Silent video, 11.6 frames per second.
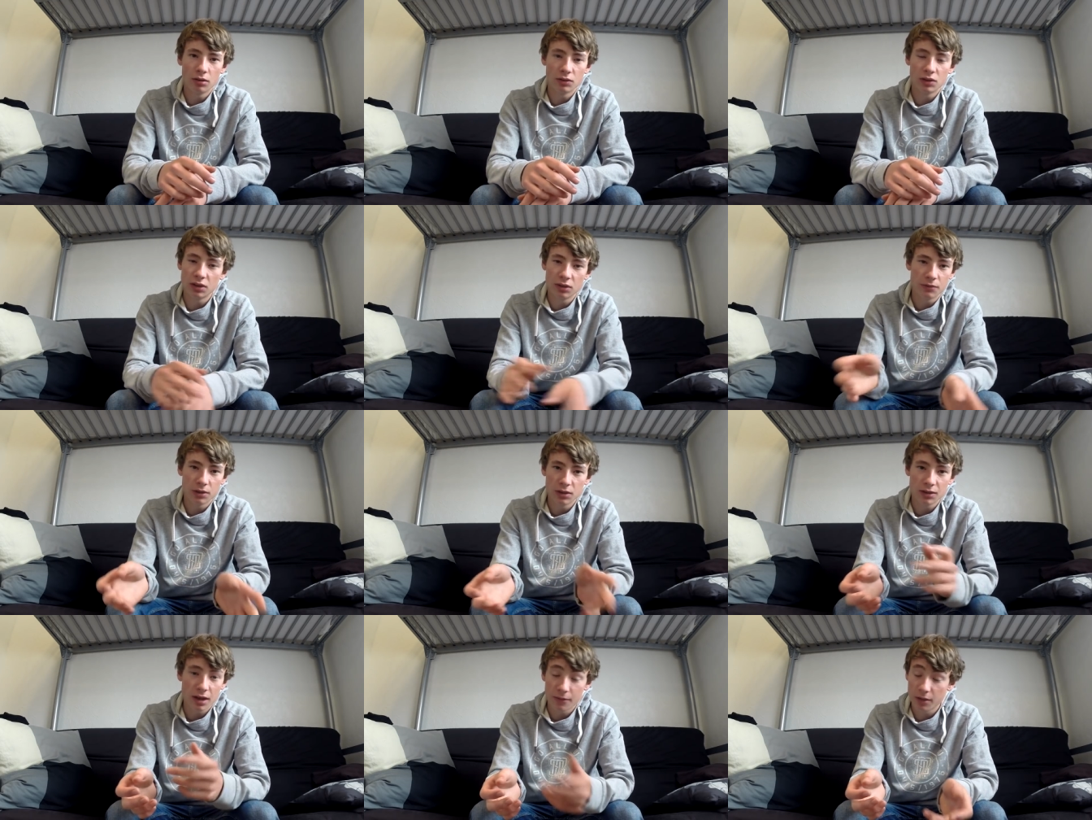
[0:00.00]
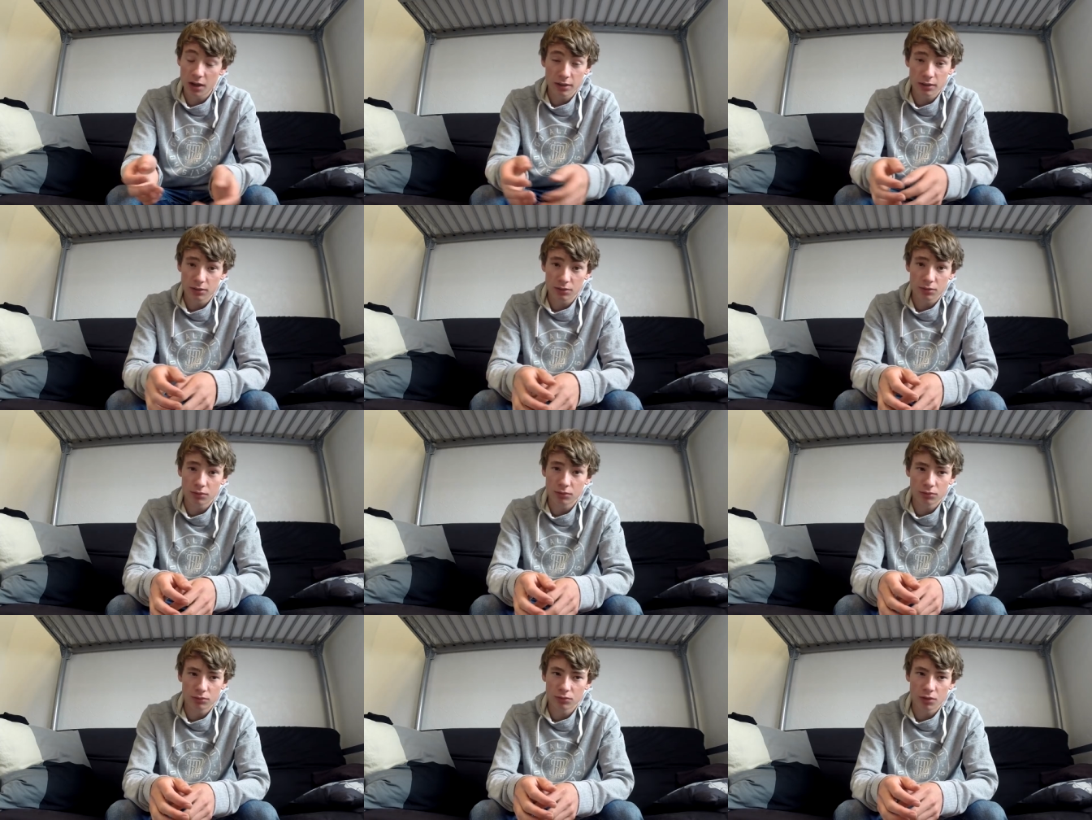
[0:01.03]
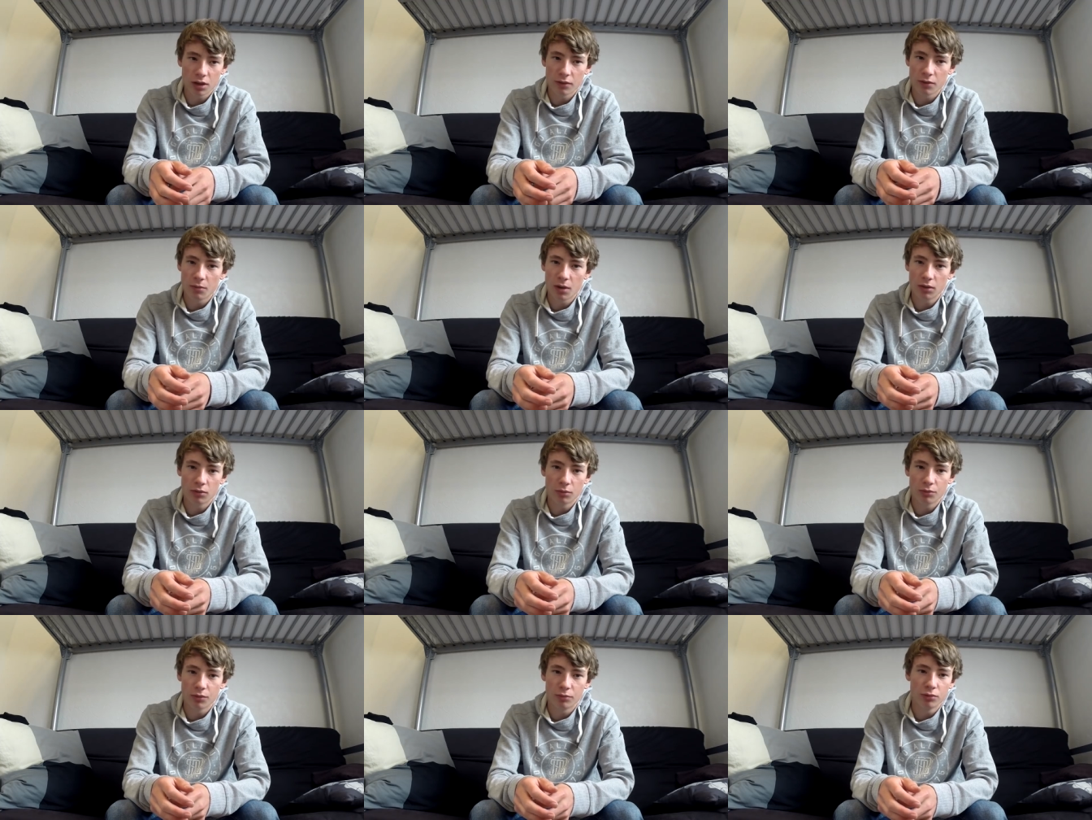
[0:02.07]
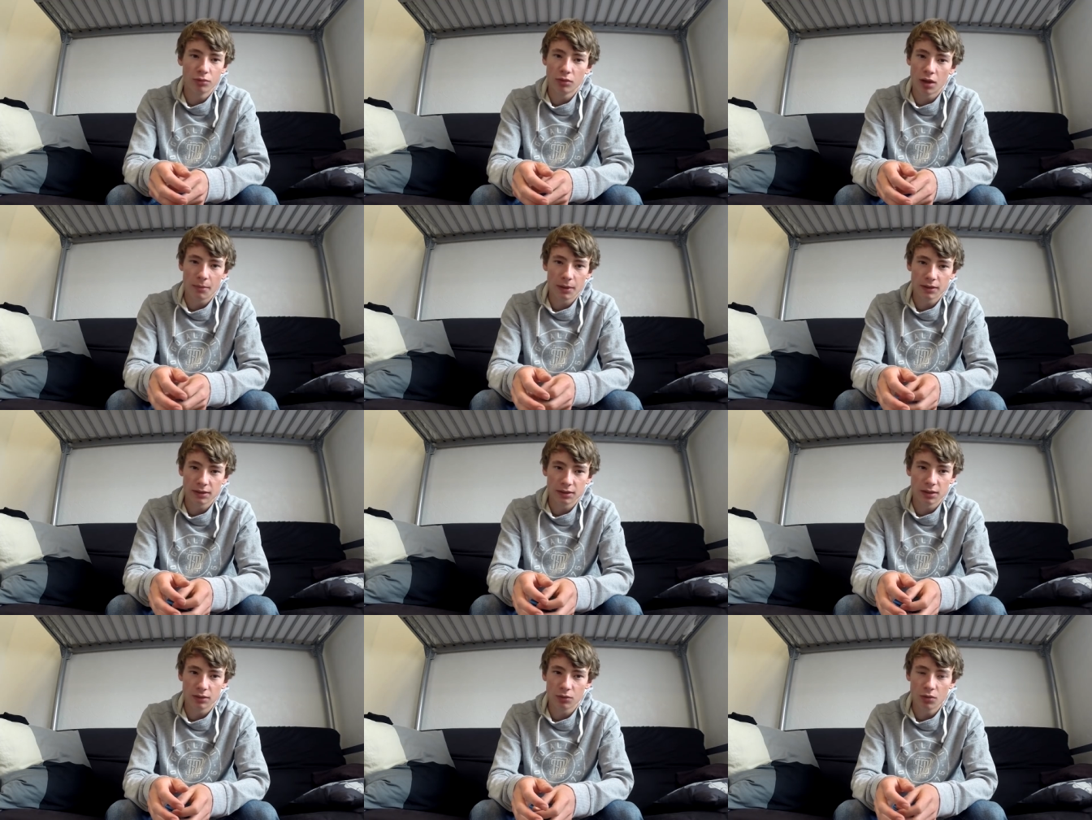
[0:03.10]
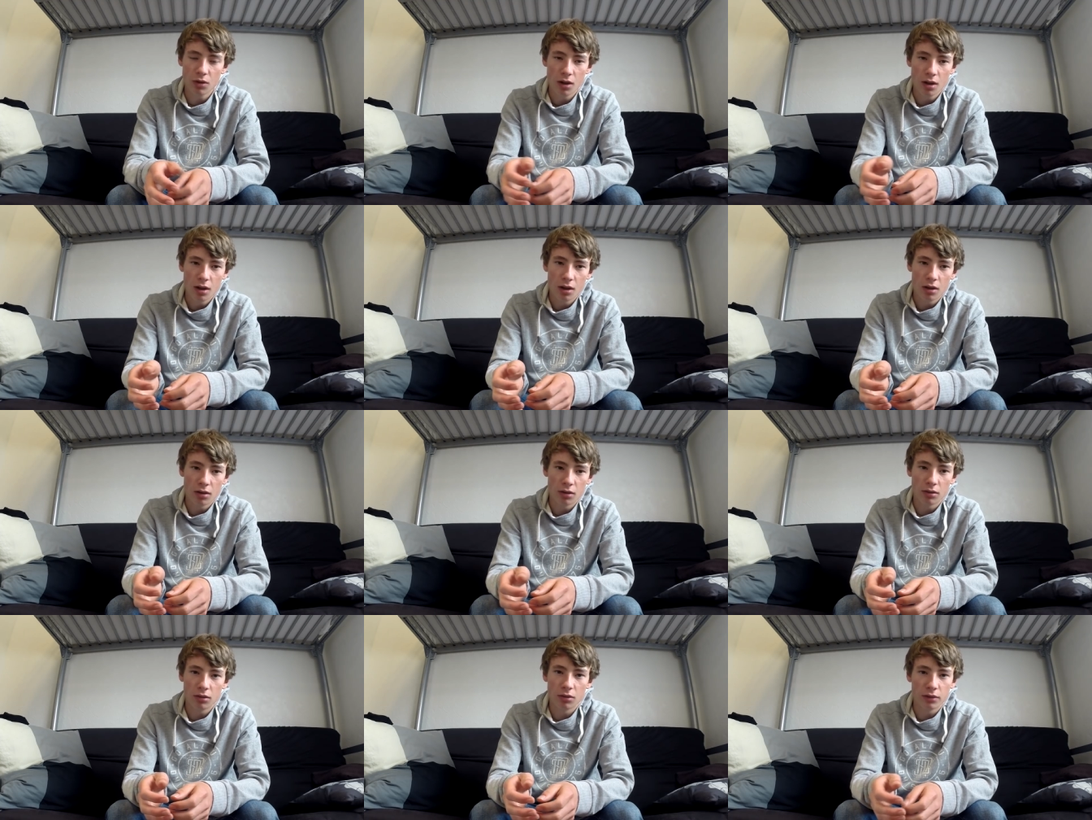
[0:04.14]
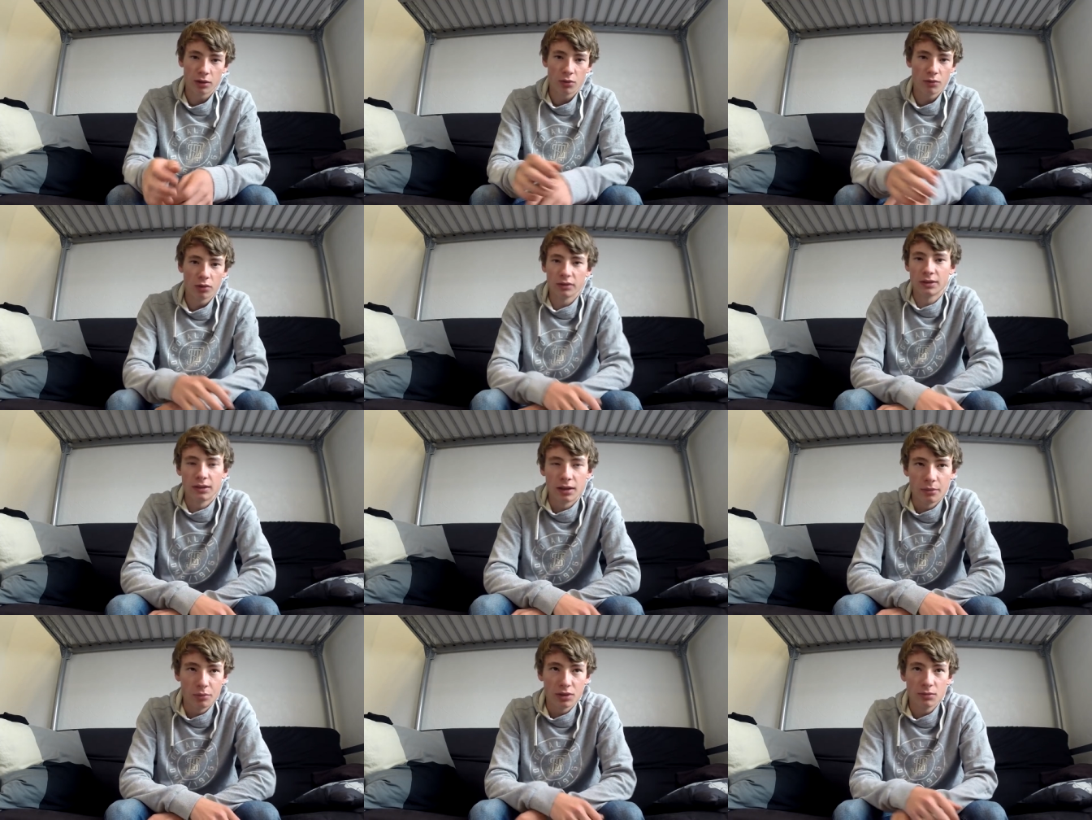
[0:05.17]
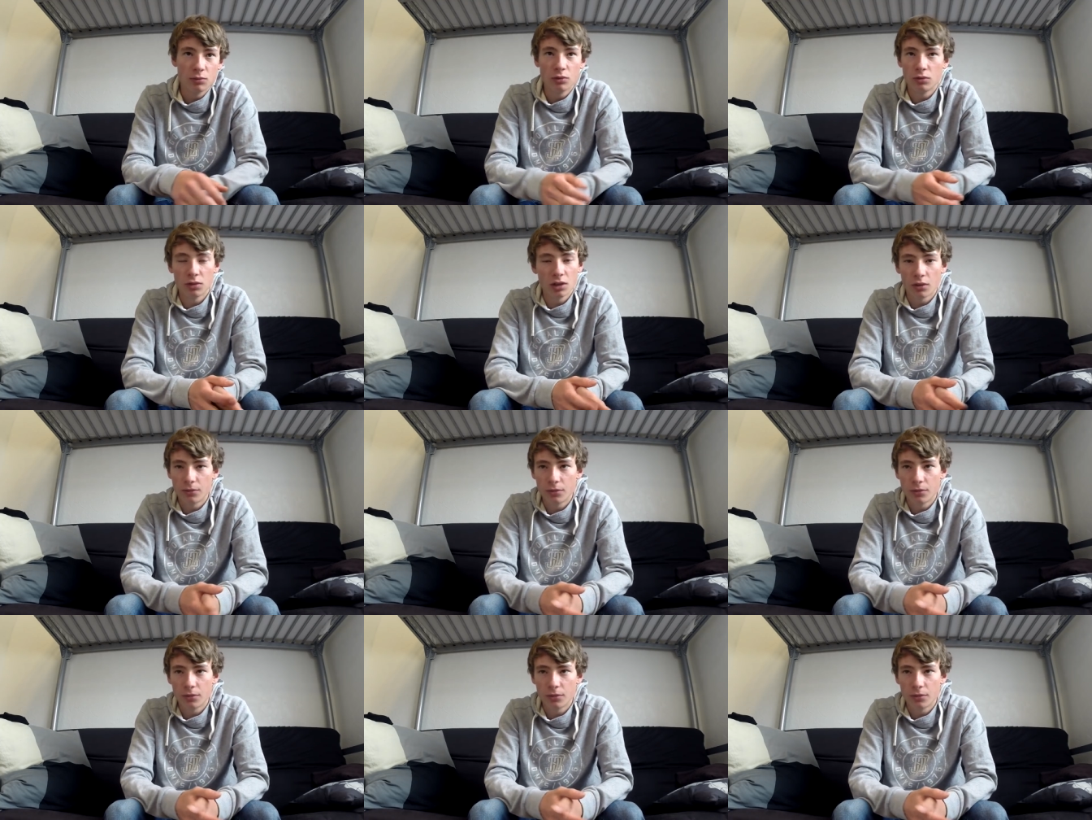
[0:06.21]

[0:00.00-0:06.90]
c'était fini, c'était la fin de la session, on, on en avait marre, on n'en pouvait plus, donc on n'a pas insisté trop. Euh, avec le vent, c'était impossible de tenir en